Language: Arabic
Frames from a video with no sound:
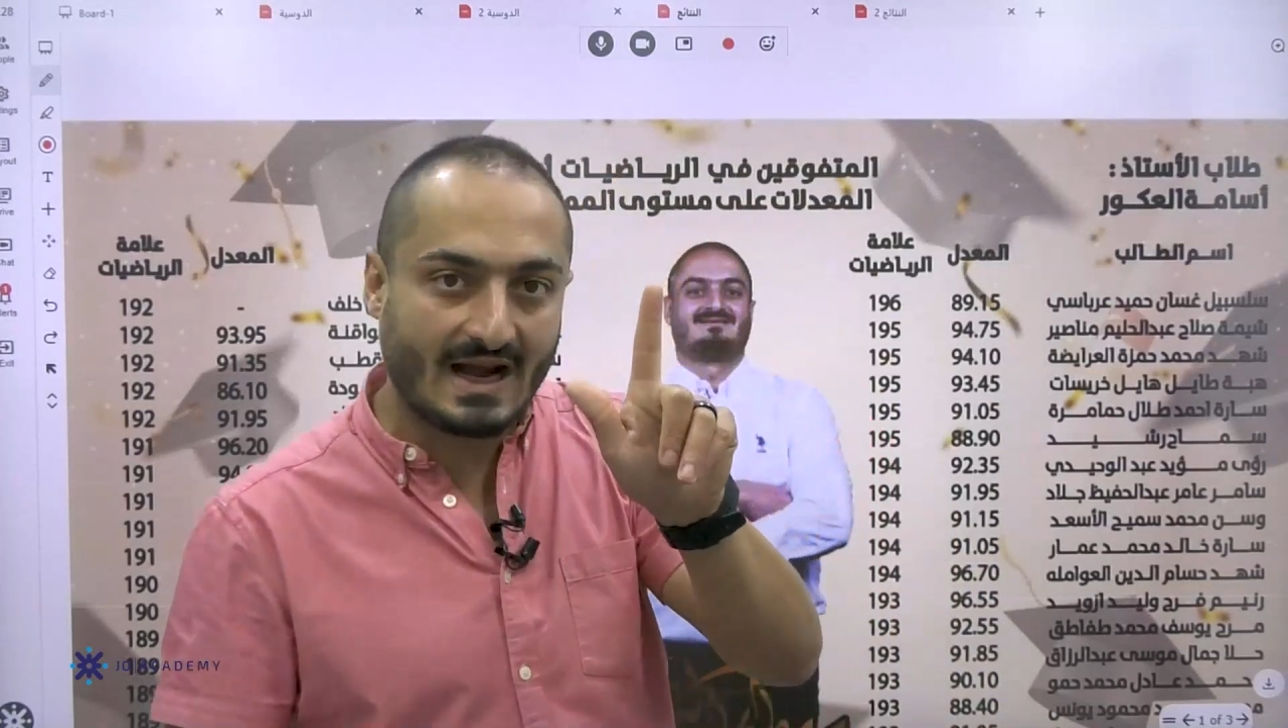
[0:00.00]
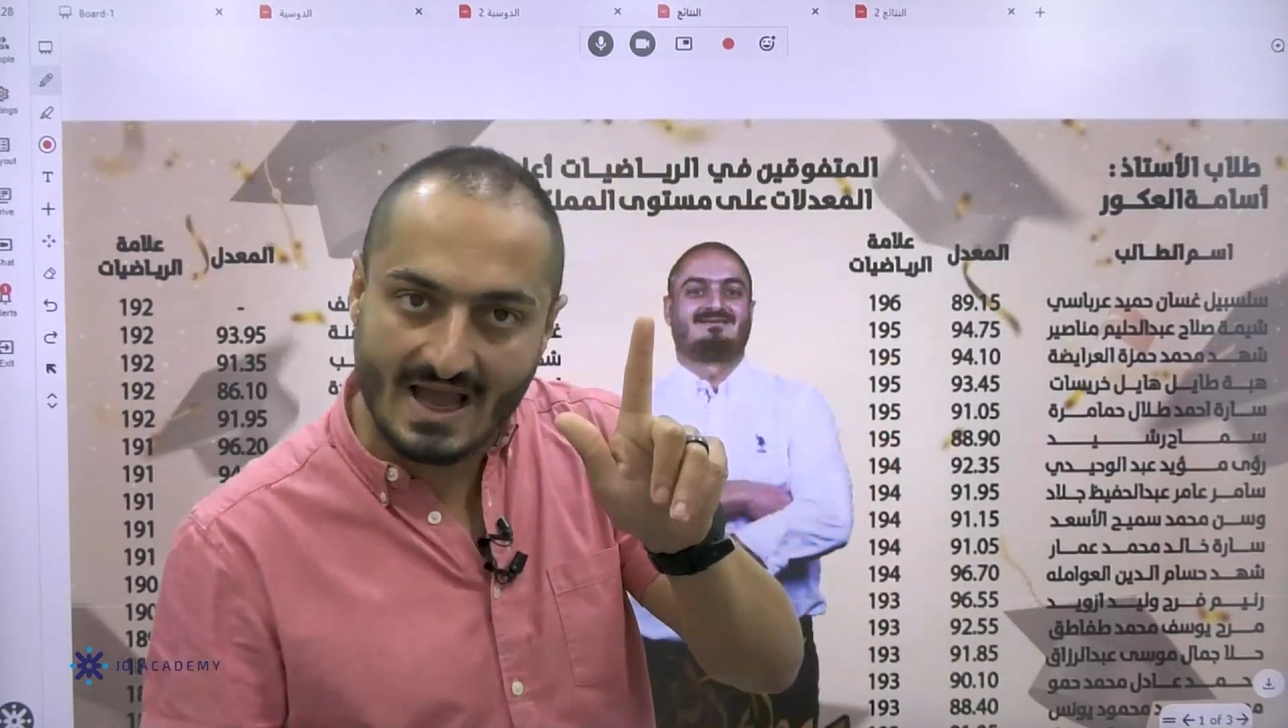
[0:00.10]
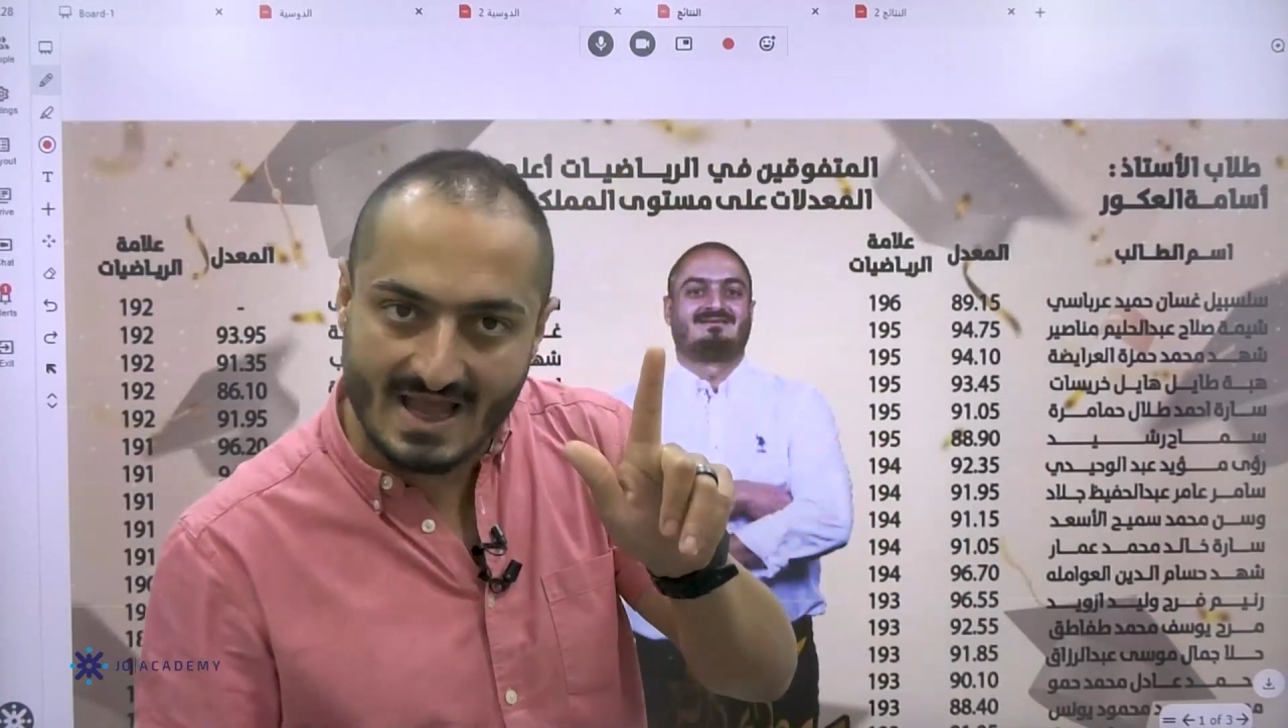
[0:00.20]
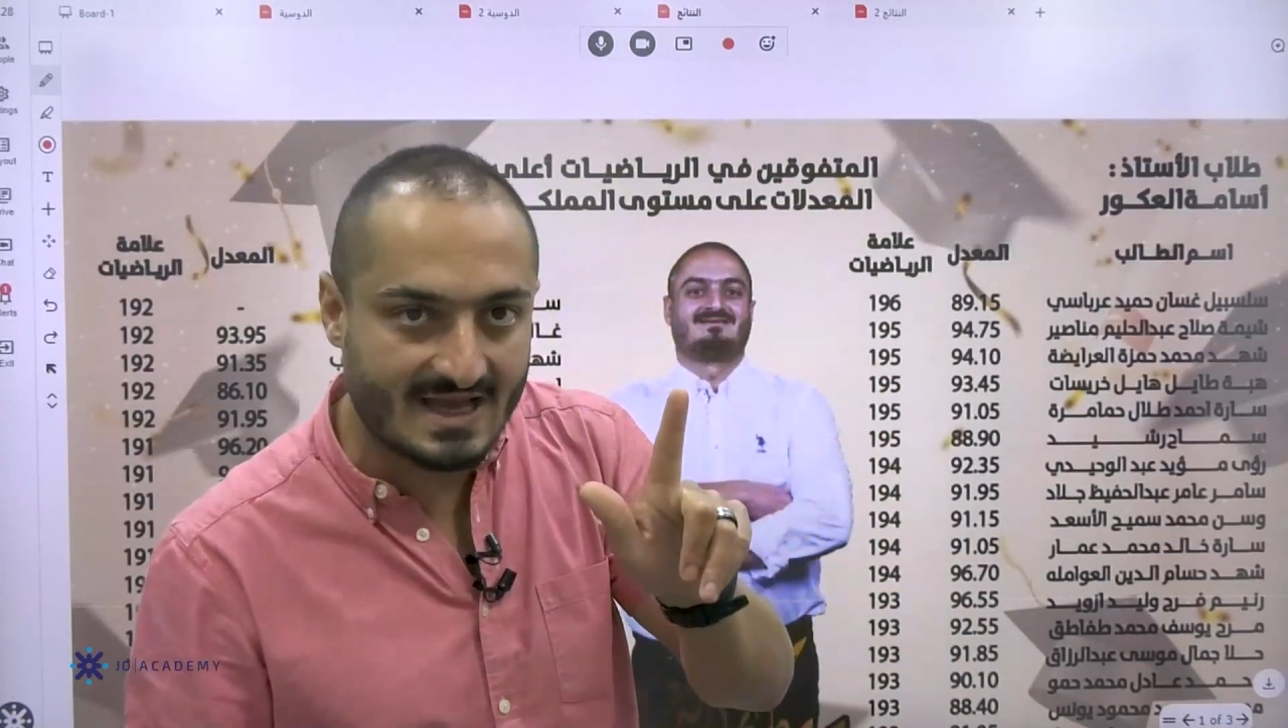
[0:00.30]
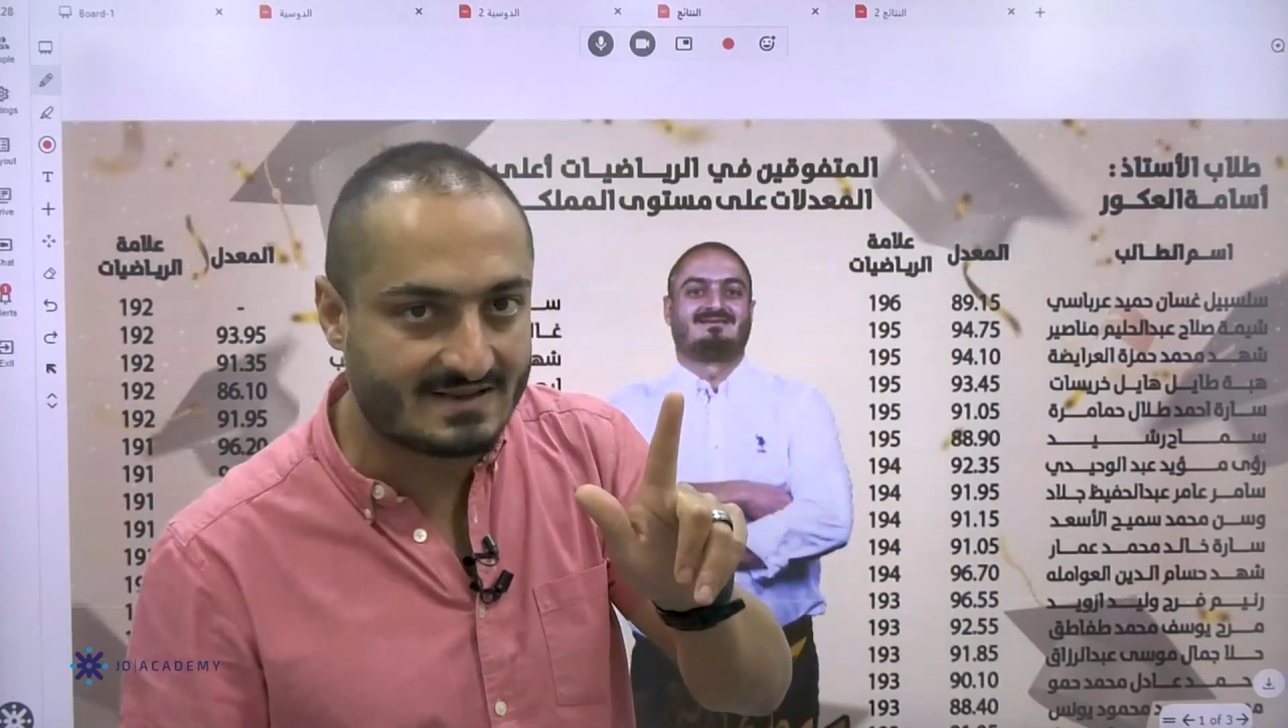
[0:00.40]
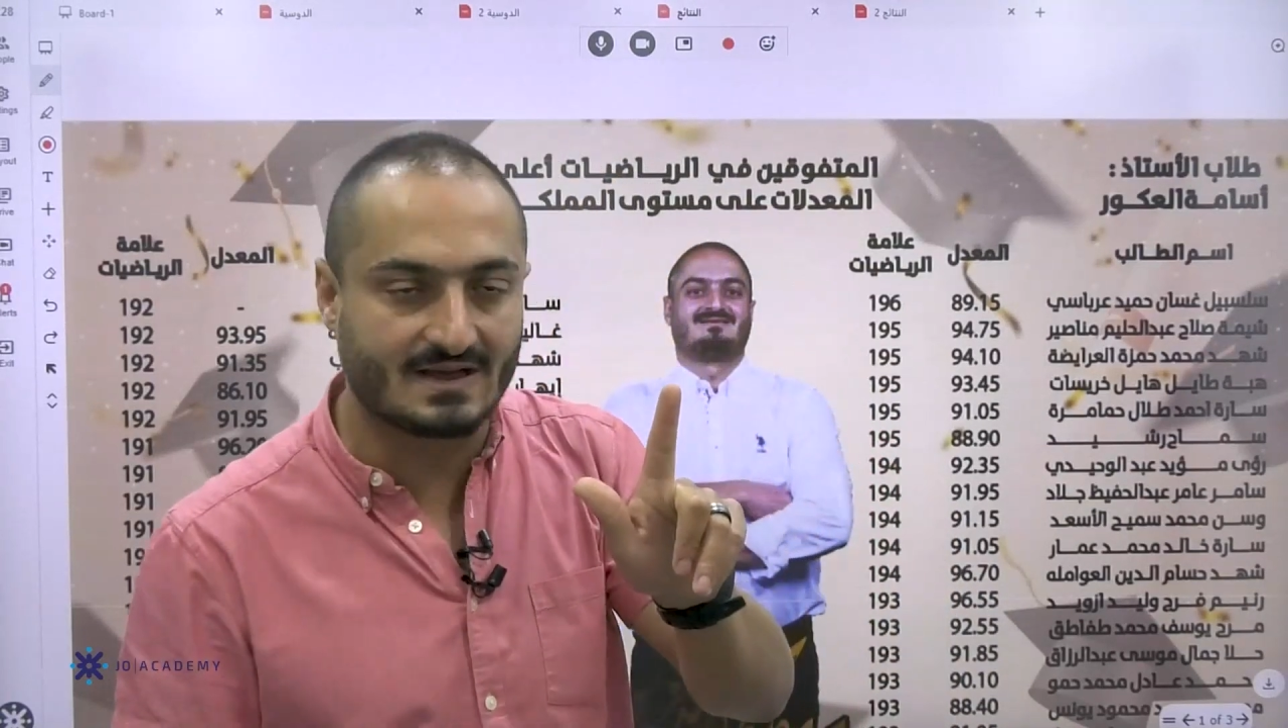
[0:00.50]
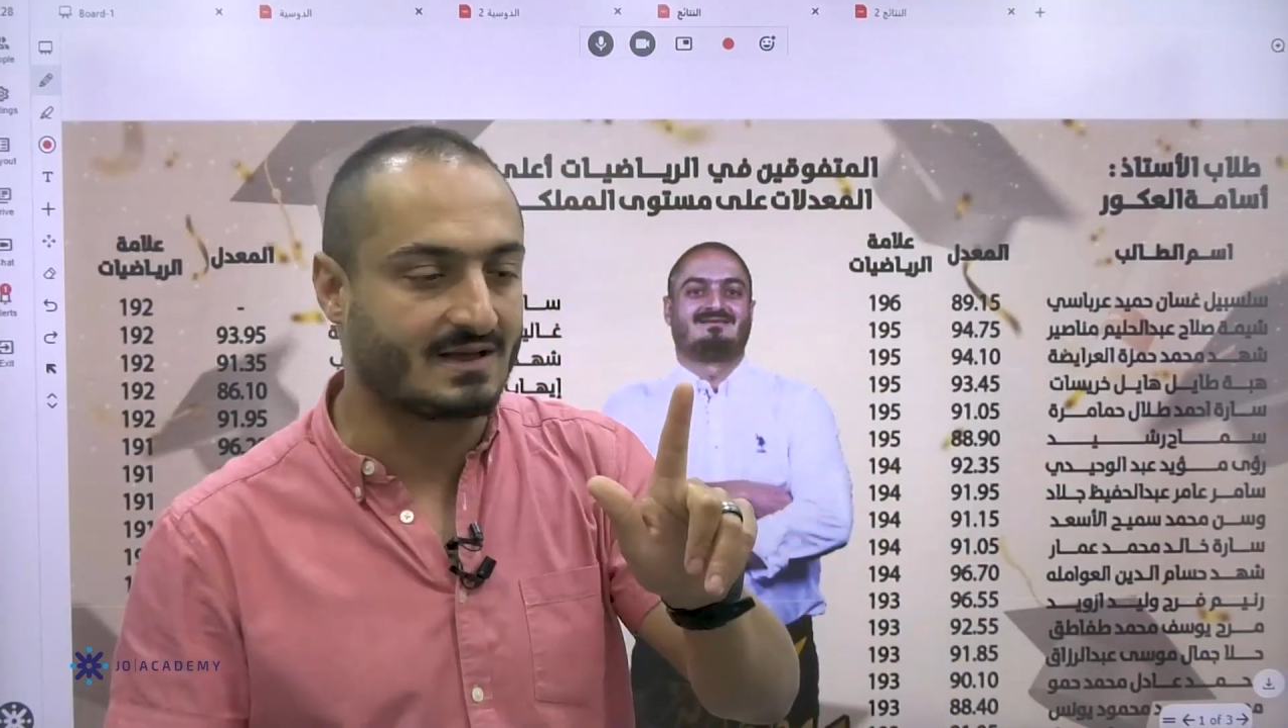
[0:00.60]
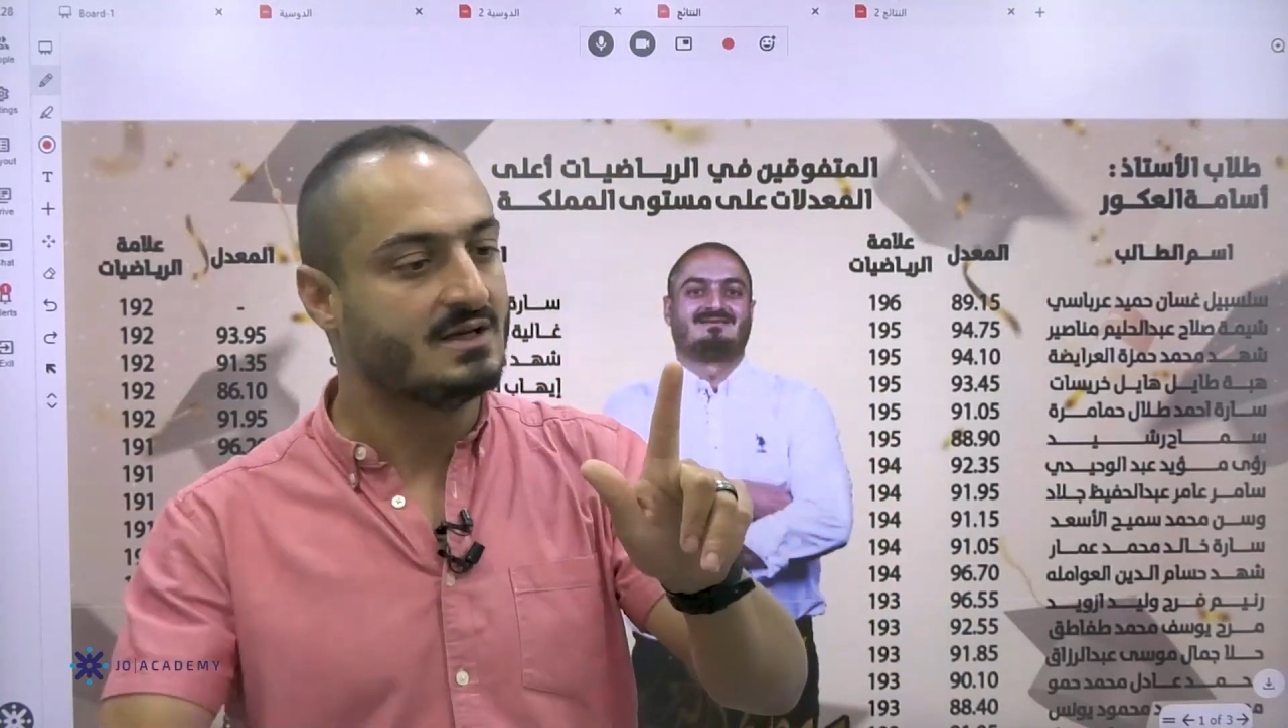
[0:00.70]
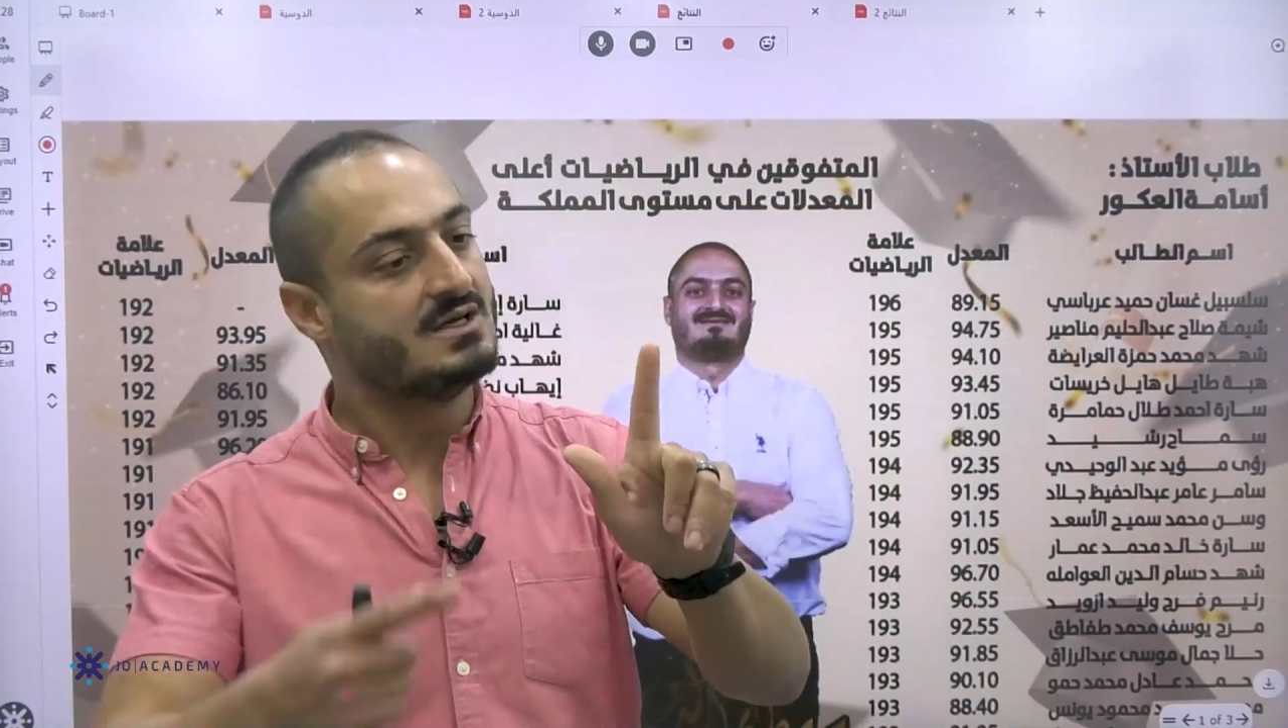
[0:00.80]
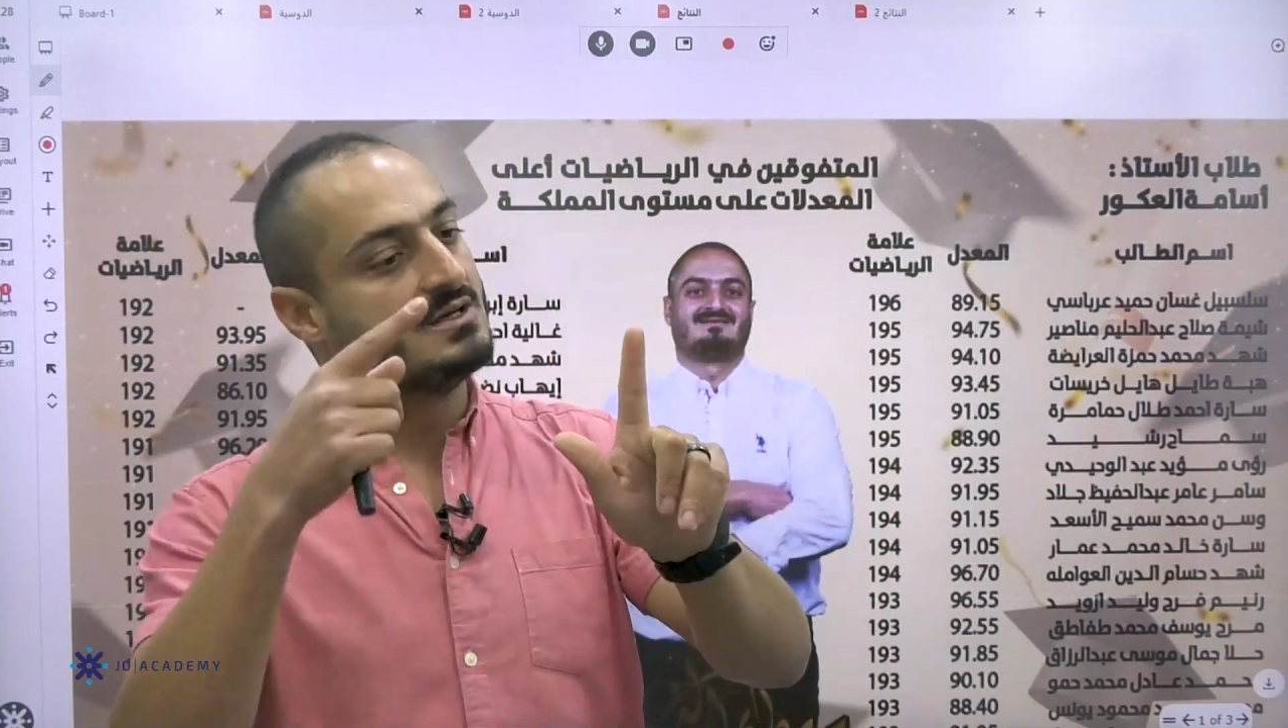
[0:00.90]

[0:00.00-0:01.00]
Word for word: حياتك